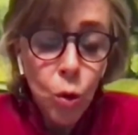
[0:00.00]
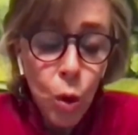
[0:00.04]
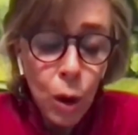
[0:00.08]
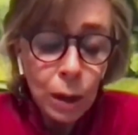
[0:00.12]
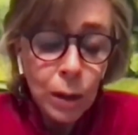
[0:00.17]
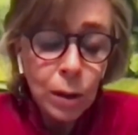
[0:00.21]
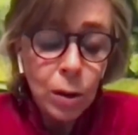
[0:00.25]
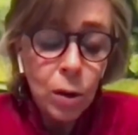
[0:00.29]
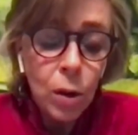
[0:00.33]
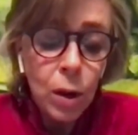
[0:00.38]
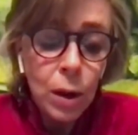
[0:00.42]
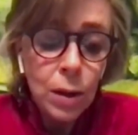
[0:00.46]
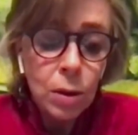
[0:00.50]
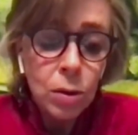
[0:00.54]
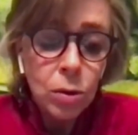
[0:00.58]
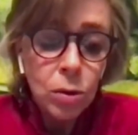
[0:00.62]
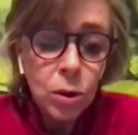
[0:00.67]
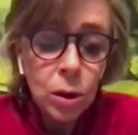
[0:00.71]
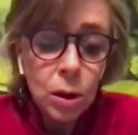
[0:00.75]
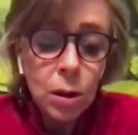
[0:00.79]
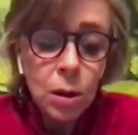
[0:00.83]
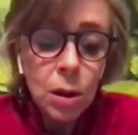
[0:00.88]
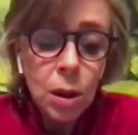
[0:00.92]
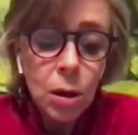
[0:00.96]
cuatro
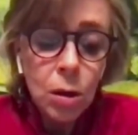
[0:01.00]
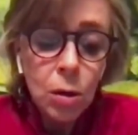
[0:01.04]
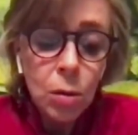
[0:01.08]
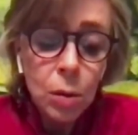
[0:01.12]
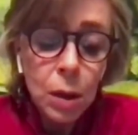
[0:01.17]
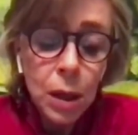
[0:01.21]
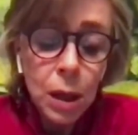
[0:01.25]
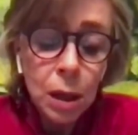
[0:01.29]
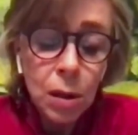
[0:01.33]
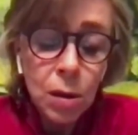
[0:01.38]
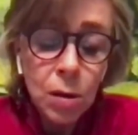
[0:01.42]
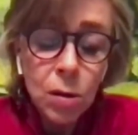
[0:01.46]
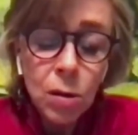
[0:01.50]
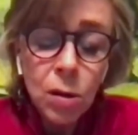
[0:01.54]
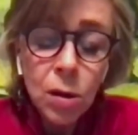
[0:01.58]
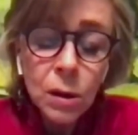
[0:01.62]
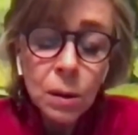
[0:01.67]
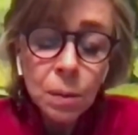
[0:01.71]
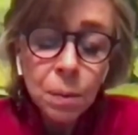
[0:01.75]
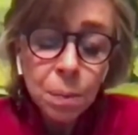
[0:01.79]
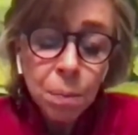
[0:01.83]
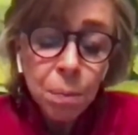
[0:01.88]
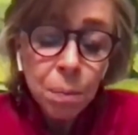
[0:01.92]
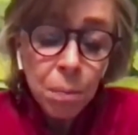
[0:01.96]
años de este gobierno